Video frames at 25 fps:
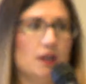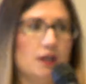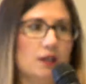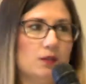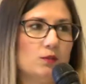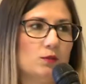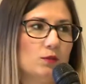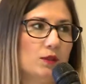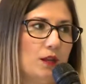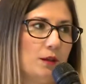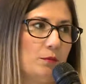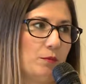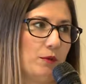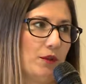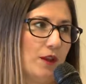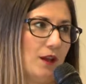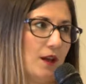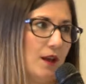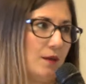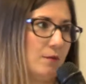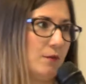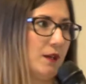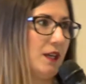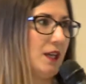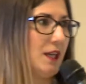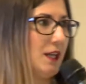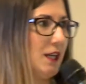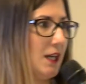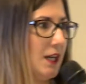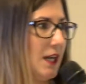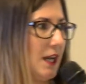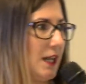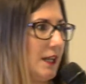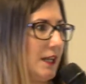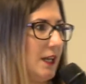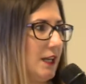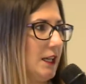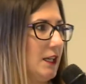Tutaj podałam
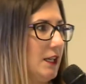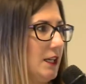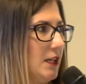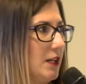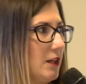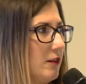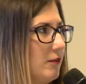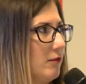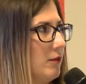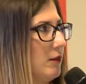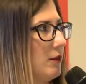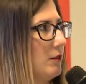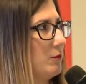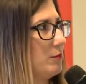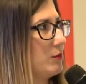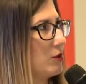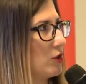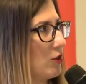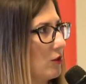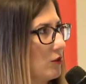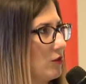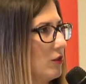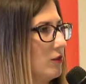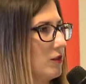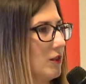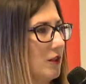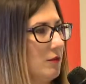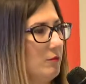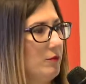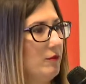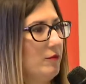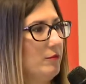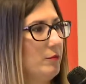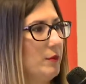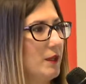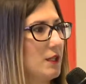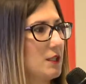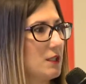kilka takich przychodzących mi
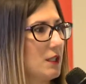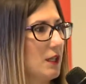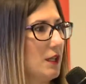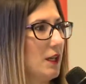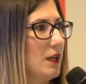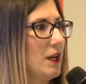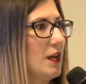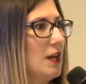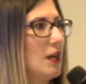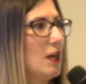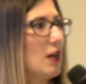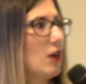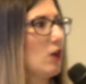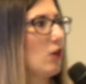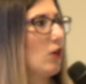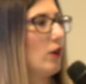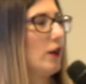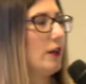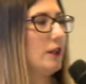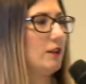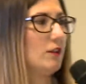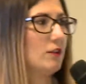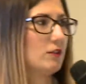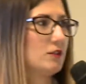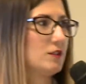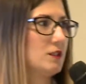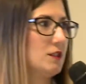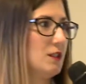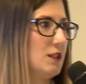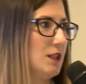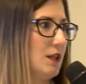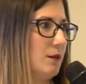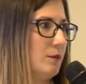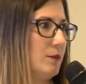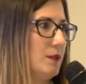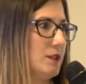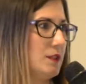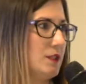w pierwszej kolejności
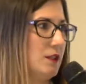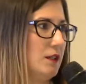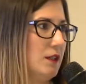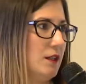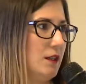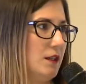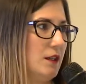na myśl